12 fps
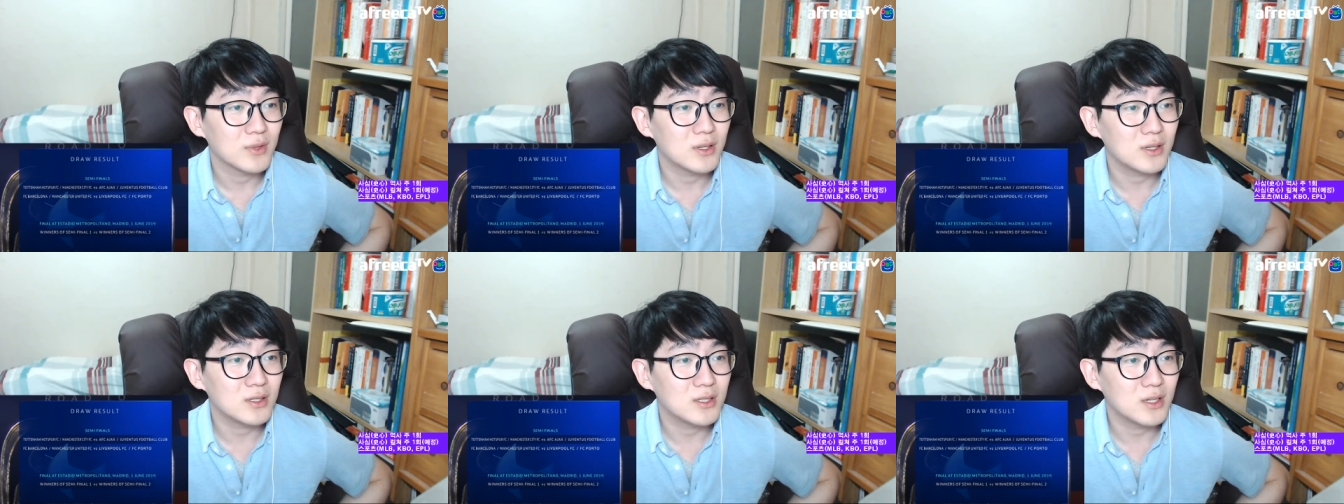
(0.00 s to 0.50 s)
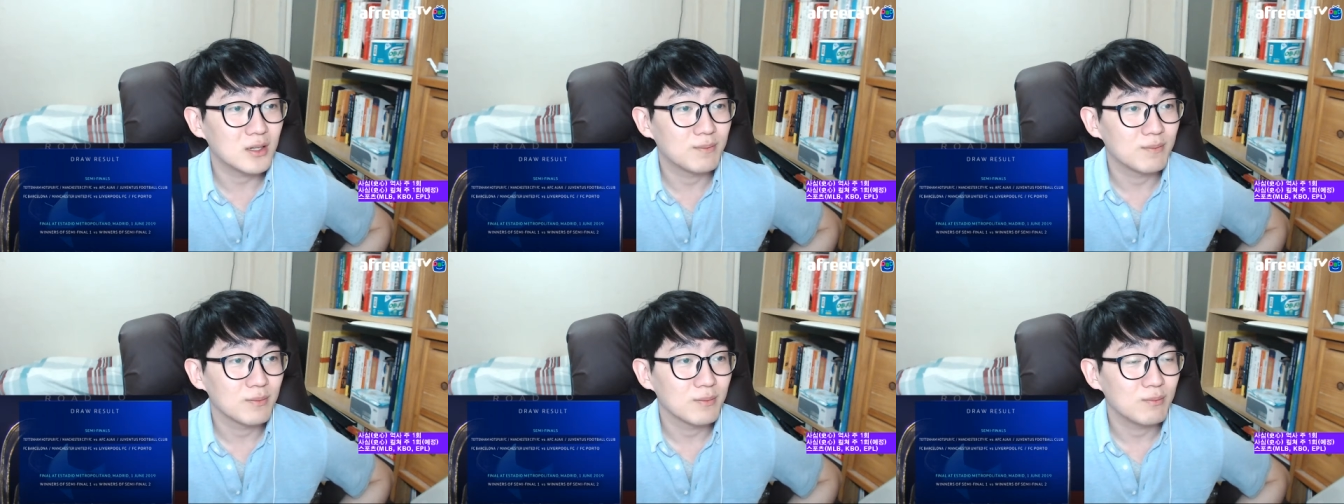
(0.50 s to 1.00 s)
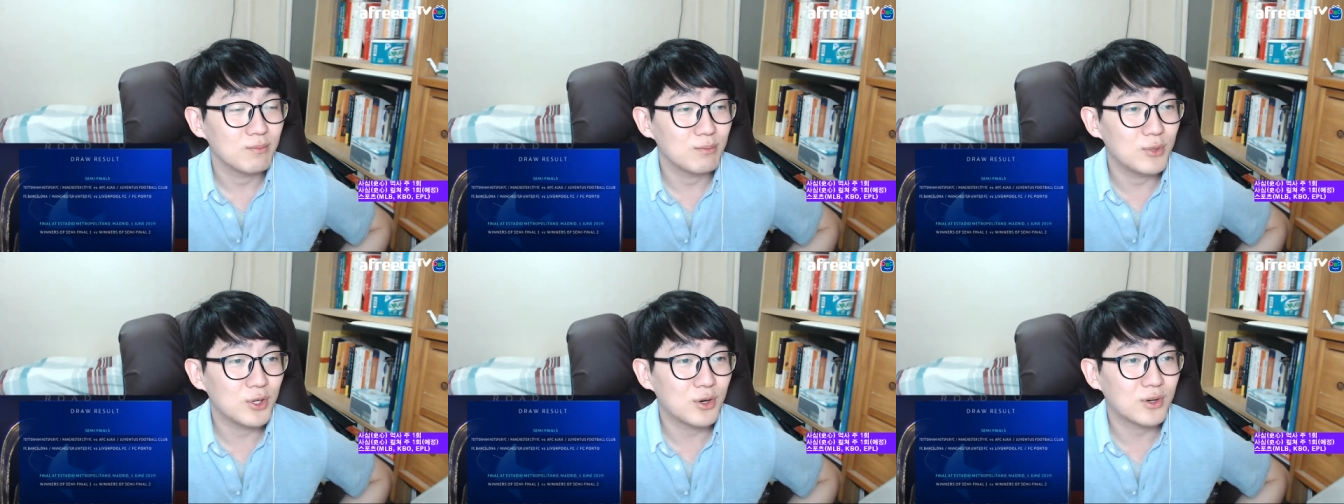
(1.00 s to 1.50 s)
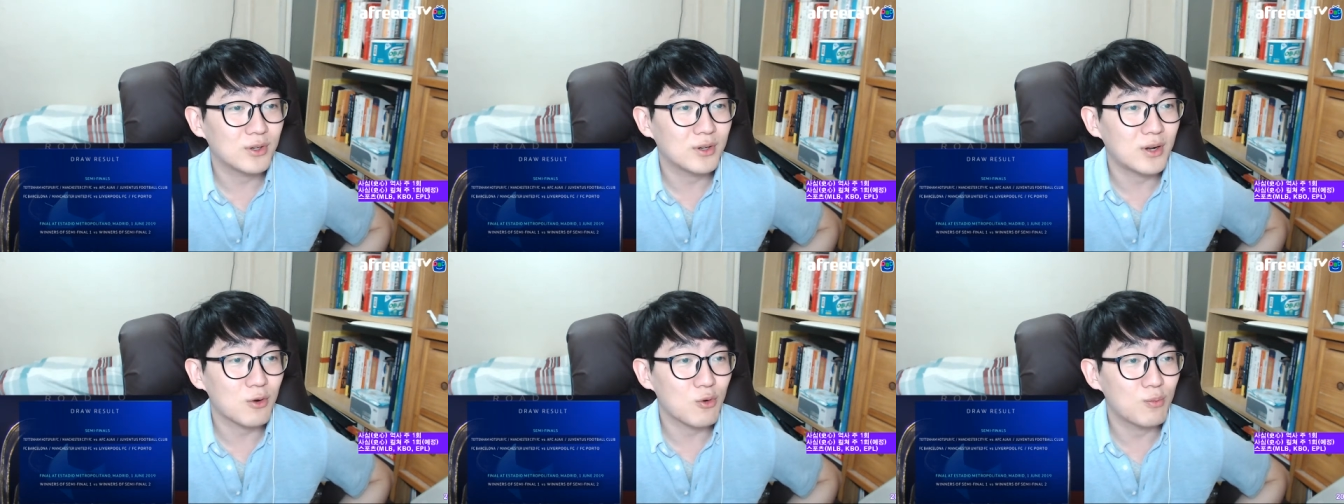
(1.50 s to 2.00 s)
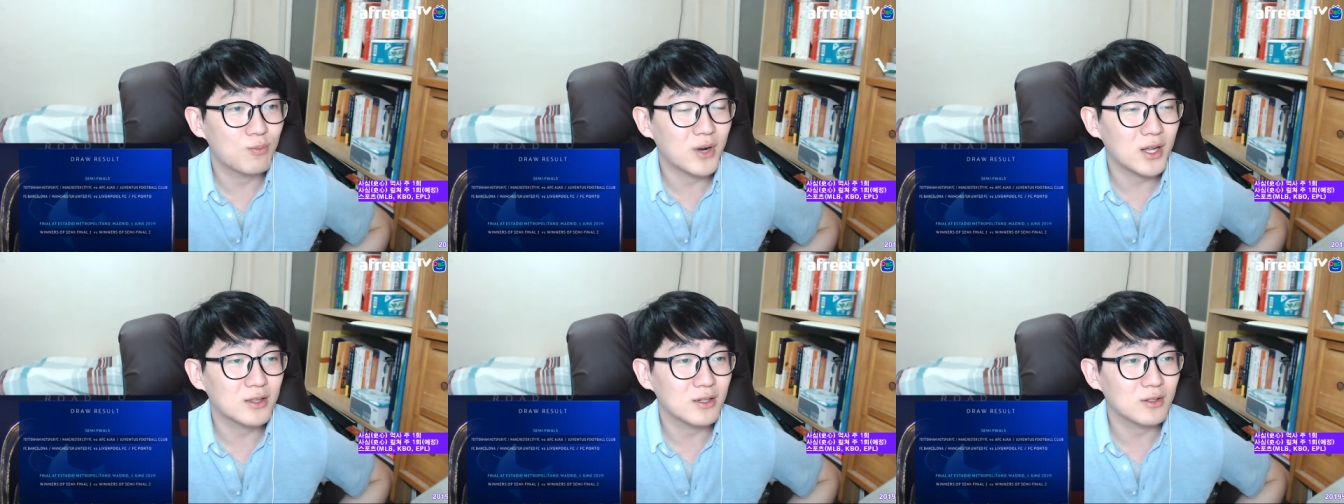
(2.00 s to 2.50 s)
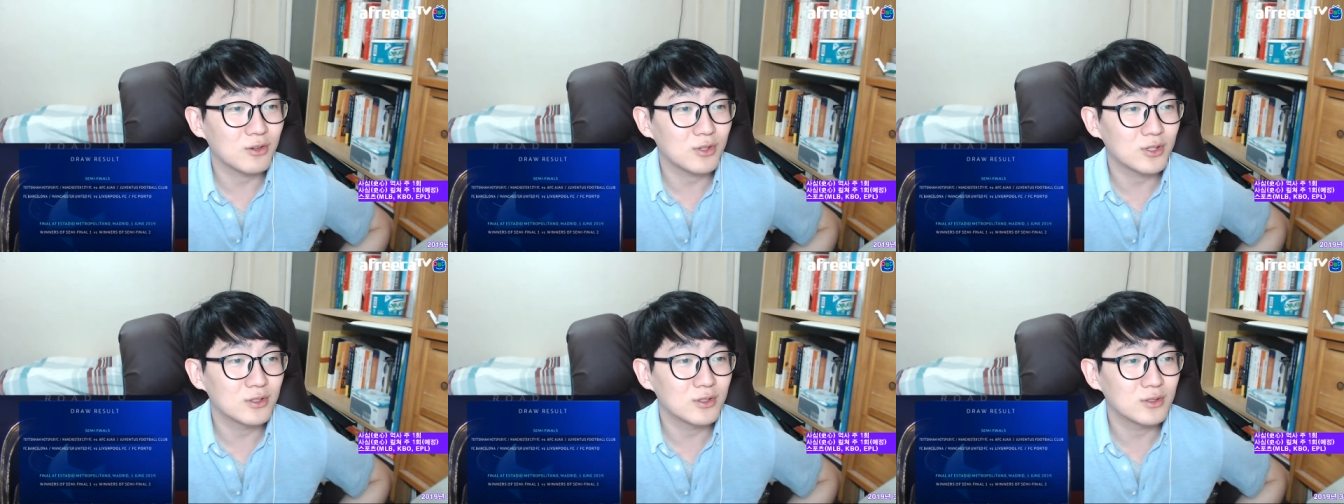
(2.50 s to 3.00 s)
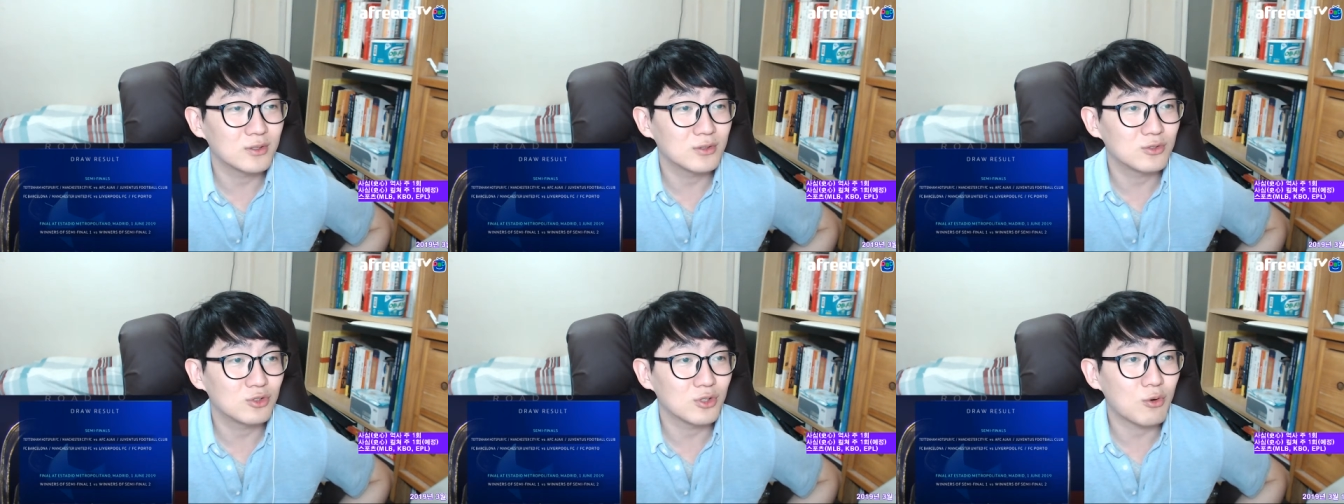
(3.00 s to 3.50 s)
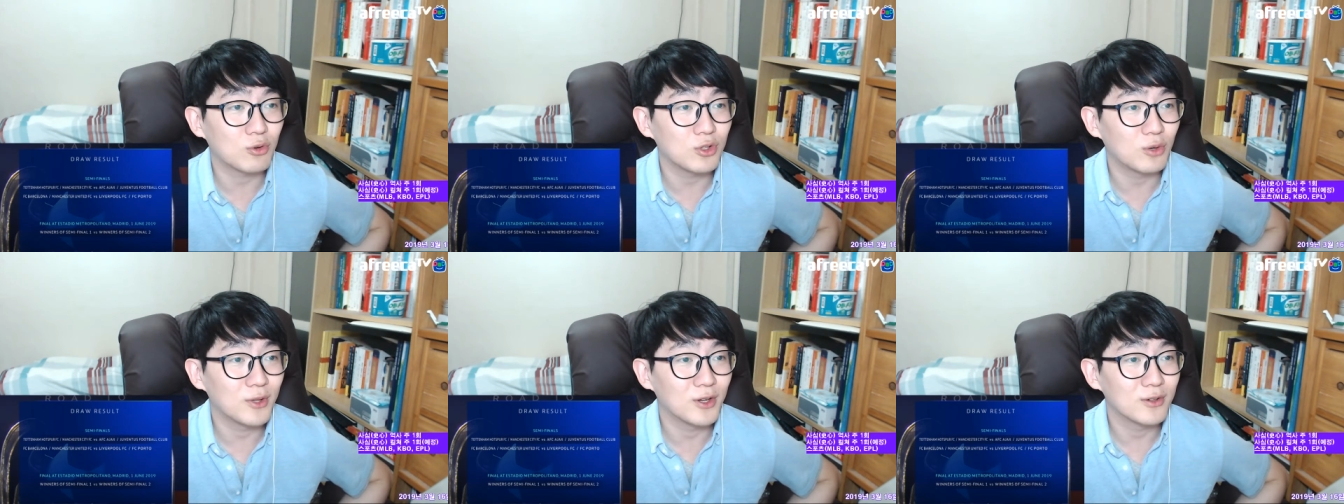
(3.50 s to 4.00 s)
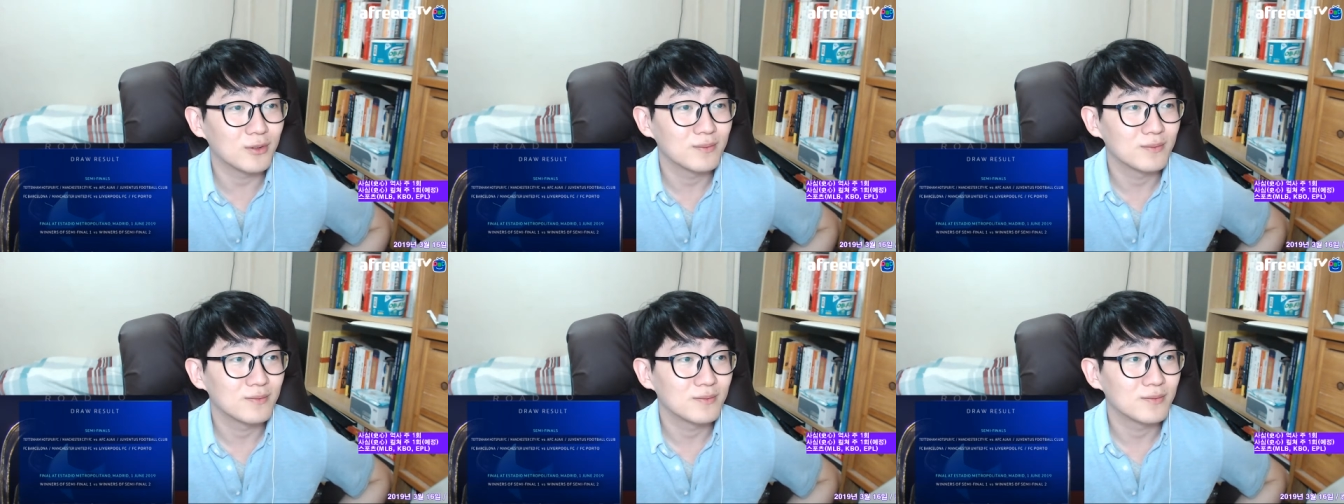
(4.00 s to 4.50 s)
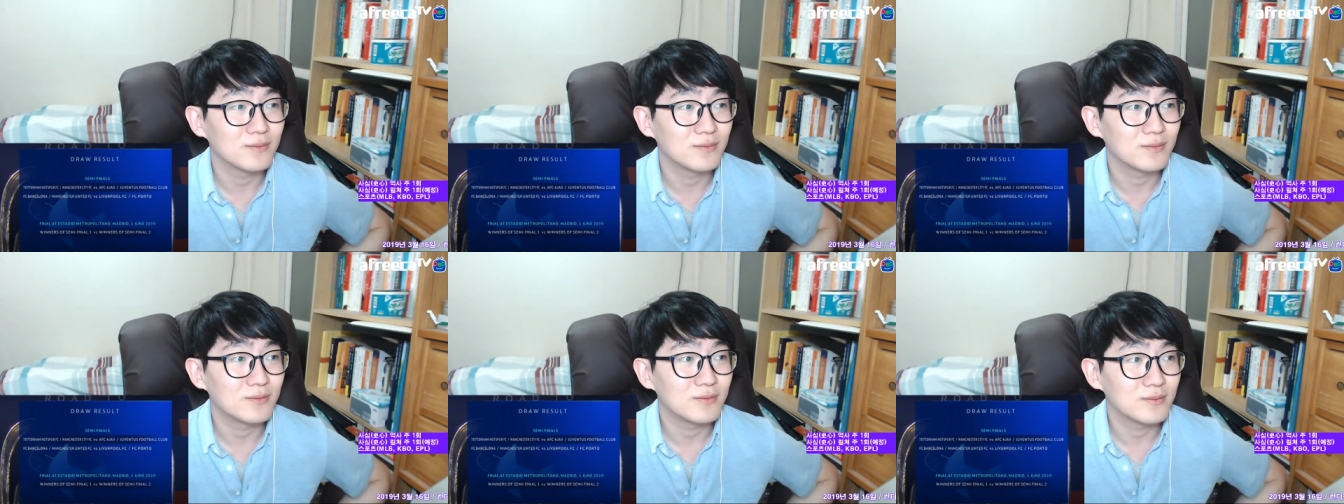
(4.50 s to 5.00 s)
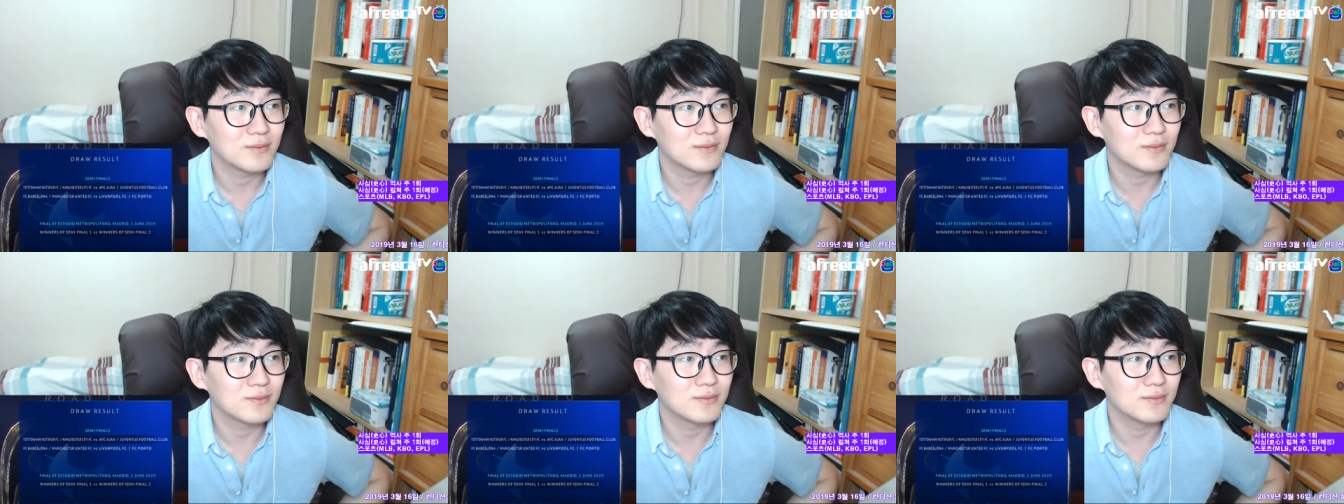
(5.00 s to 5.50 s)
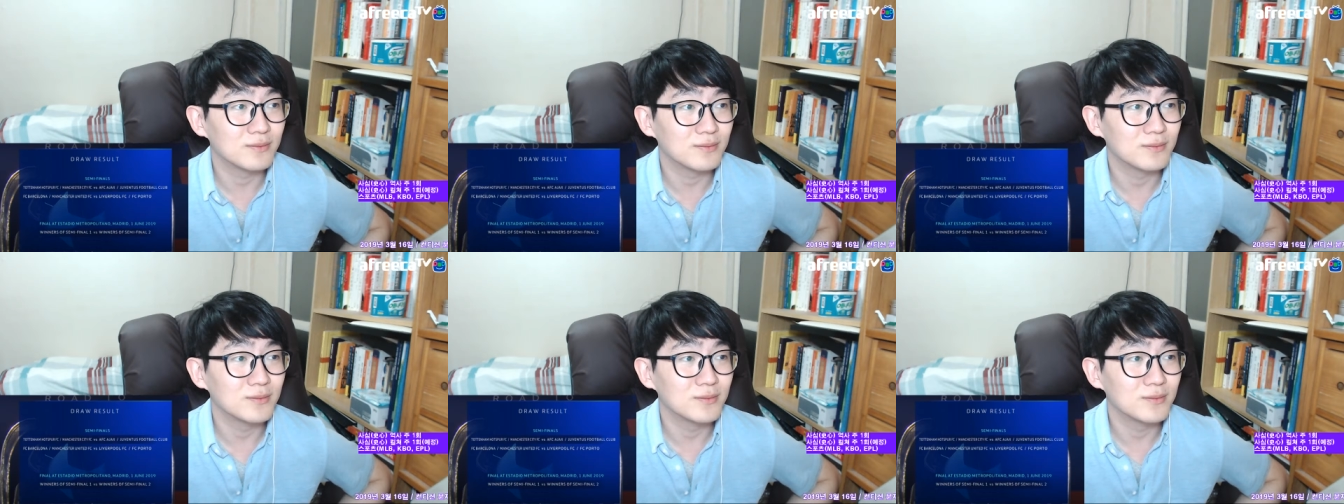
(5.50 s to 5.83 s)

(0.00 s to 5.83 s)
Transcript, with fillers: 이제 미럴하고 브라이튼 경기는 중계권이 없네요. 음,